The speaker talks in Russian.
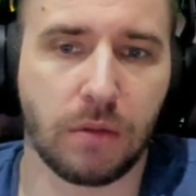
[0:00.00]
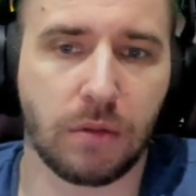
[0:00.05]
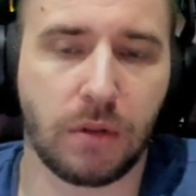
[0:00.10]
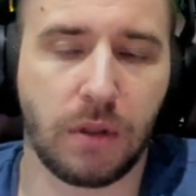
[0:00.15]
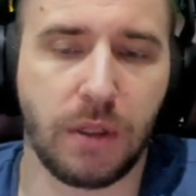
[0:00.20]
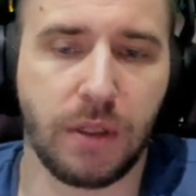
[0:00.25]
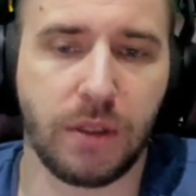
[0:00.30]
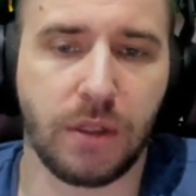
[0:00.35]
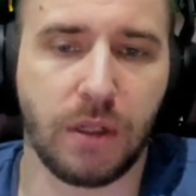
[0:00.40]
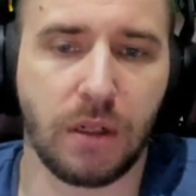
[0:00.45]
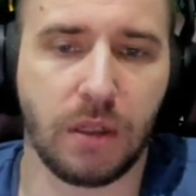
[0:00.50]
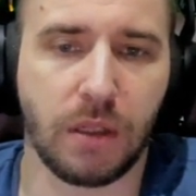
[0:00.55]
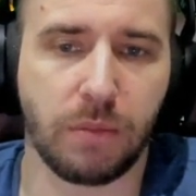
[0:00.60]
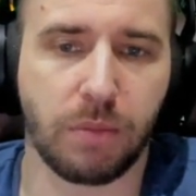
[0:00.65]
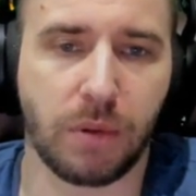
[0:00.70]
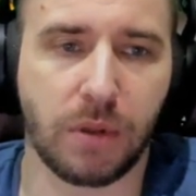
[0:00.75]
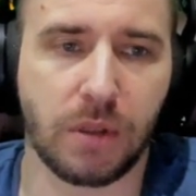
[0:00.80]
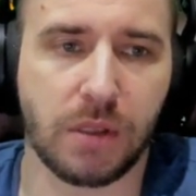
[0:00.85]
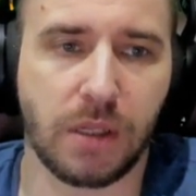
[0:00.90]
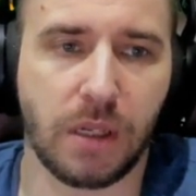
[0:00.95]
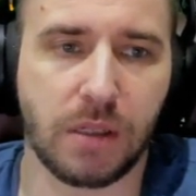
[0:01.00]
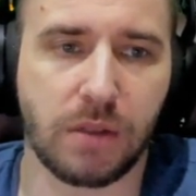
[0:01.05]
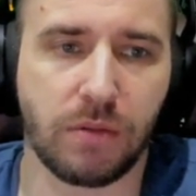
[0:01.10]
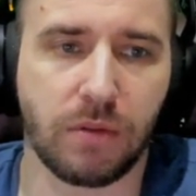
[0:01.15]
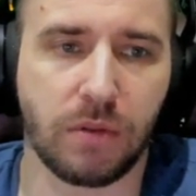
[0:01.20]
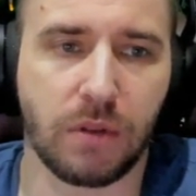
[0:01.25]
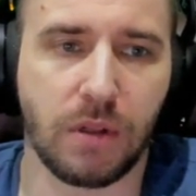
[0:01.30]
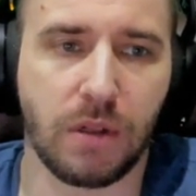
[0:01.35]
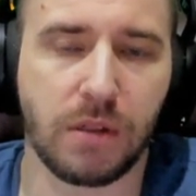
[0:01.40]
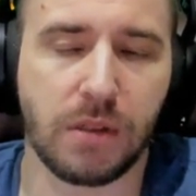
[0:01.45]
длительный процесс.
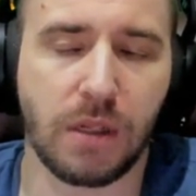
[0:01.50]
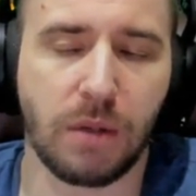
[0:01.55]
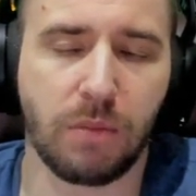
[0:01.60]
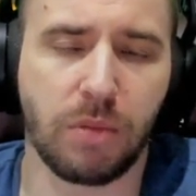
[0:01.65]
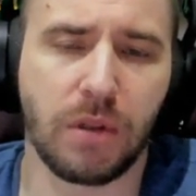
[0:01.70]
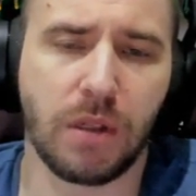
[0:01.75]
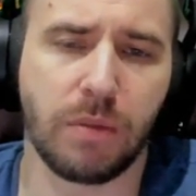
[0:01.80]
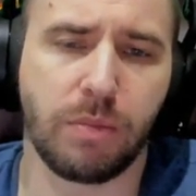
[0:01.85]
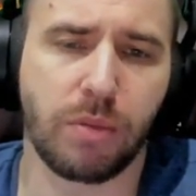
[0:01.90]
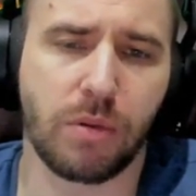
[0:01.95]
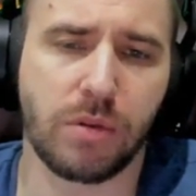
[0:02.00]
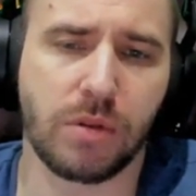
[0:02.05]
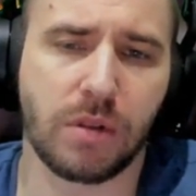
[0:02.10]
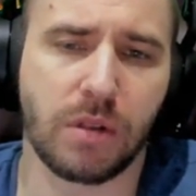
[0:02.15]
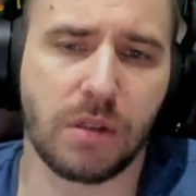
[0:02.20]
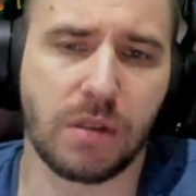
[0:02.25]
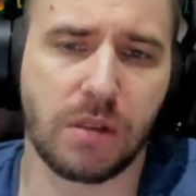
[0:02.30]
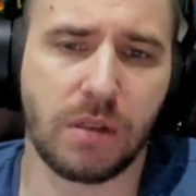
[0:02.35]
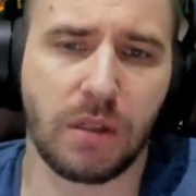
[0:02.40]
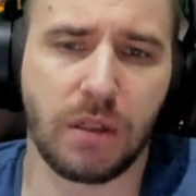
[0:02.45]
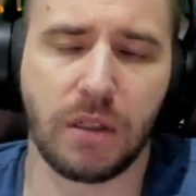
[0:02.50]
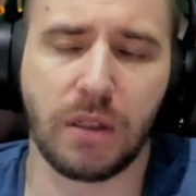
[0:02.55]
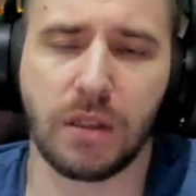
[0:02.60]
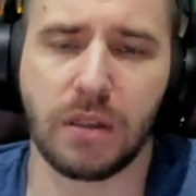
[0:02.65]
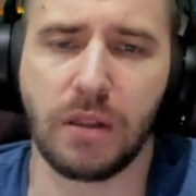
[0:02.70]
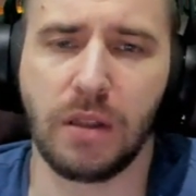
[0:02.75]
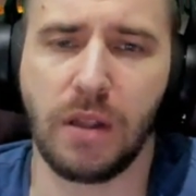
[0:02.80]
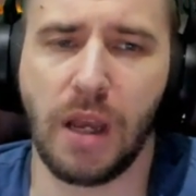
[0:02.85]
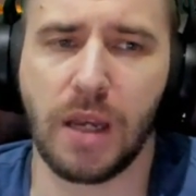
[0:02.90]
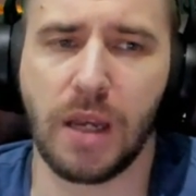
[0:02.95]
Вот нельзя было просто
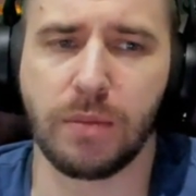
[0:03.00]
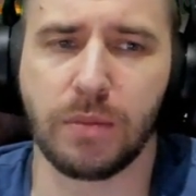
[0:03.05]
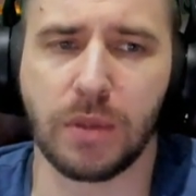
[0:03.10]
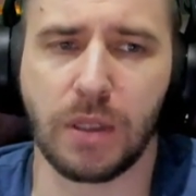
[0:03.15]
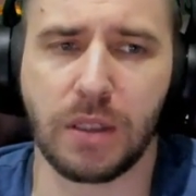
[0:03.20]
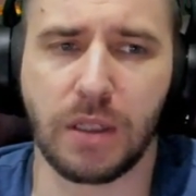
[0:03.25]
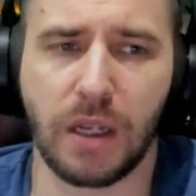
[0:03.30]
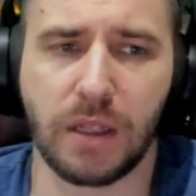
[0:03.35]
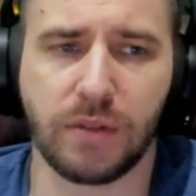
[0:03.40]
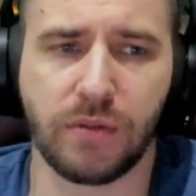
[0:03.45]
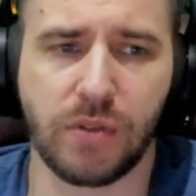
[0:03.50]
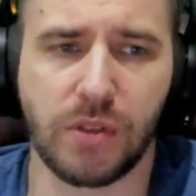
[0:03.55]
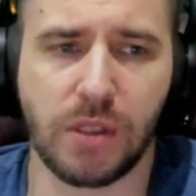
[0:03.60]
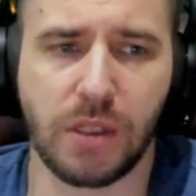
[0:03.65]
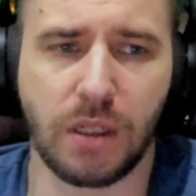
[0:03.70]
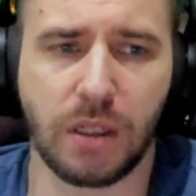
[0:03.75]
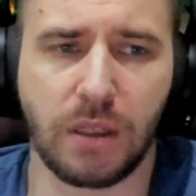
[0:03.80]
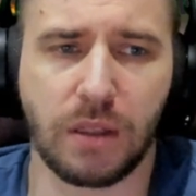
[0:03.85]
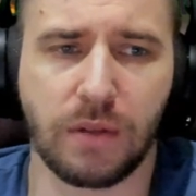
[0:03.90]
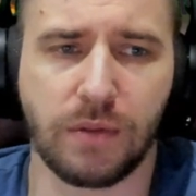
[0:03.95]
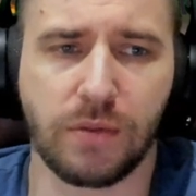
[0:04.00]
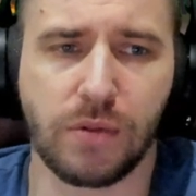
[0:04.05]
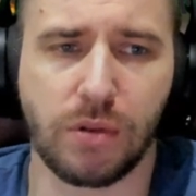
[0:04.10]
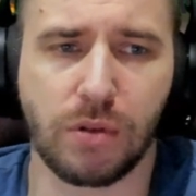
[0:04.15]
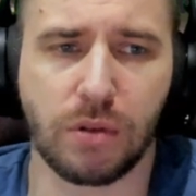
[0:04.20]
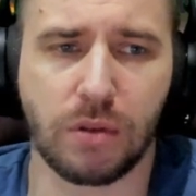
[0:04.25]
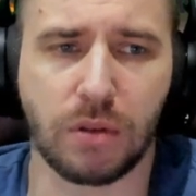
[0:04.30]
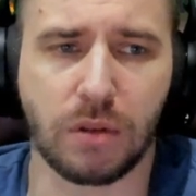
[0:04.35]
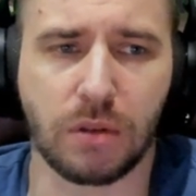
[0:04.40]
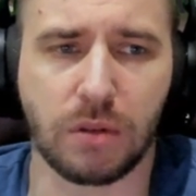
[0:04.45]
сделать найм, нанять всех и
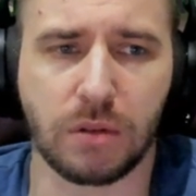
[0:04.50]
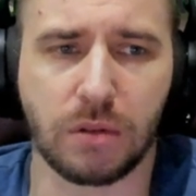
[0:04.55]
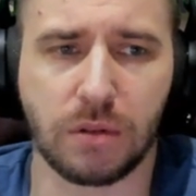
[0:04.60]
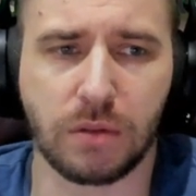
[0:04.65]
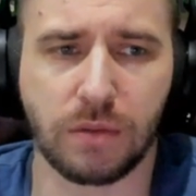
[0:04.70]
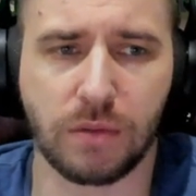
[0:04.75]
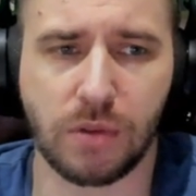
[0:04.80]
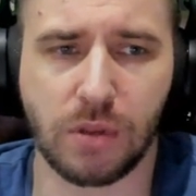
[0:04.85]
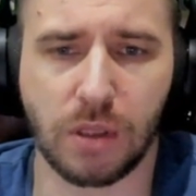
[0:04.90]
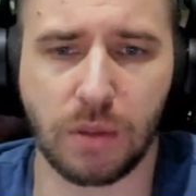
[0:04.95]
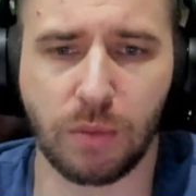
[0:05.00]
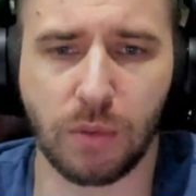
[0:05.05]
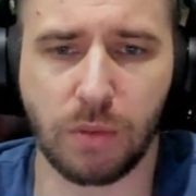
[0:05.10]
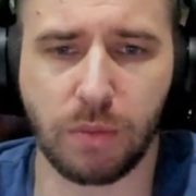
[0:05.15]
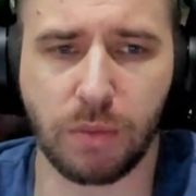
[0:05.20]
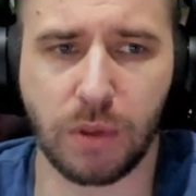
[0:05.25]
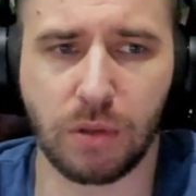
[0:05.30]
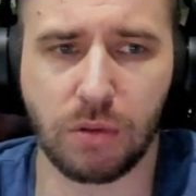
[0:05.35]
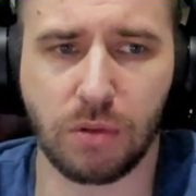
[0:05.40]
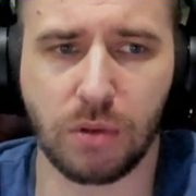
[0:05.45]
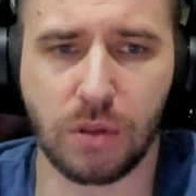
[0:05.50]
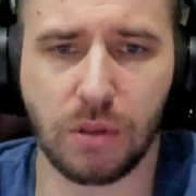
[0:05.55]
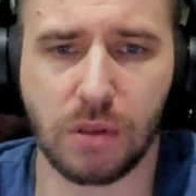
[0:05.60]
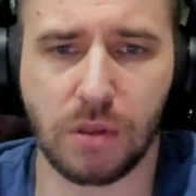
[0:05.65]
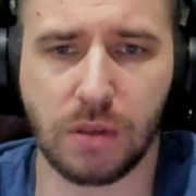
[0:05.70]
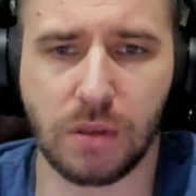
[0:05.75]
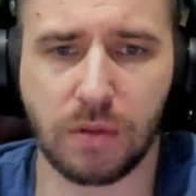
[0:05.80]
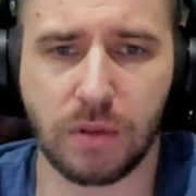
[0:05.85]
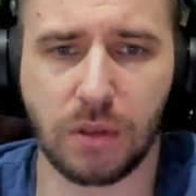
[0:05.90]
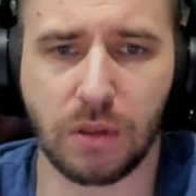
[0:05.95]
все. Все равно
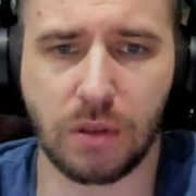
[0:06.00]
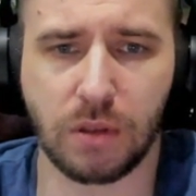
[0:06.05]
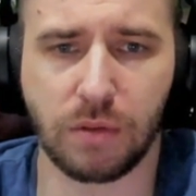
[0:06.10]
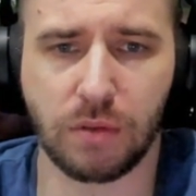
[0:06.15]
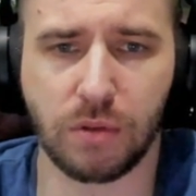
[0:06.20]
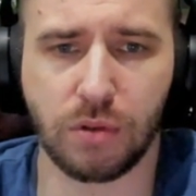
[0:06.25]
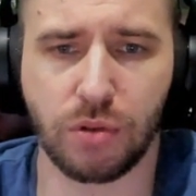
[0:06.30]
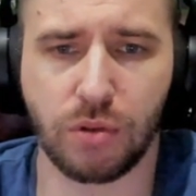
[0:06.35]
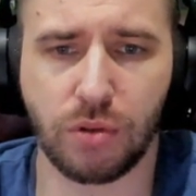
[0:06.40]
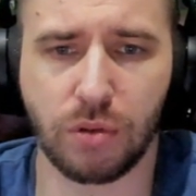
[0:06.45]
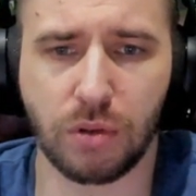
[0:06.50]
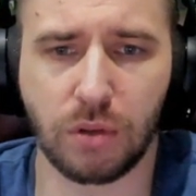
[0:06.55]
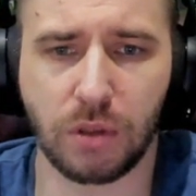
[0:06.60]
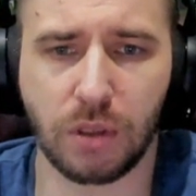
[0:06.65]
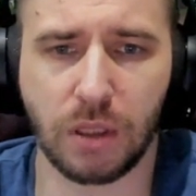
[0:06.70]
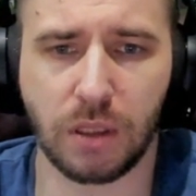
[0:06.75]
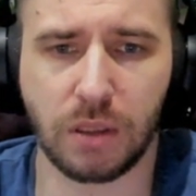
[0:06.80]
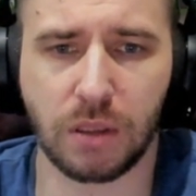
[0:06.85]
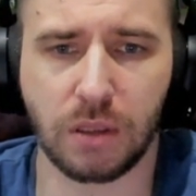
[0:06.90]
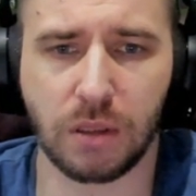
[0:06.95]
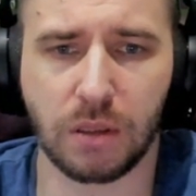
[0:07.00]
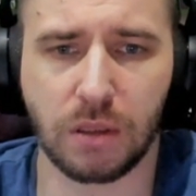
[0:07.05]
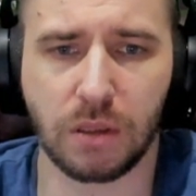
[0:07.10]
приходится вот это вот щелкать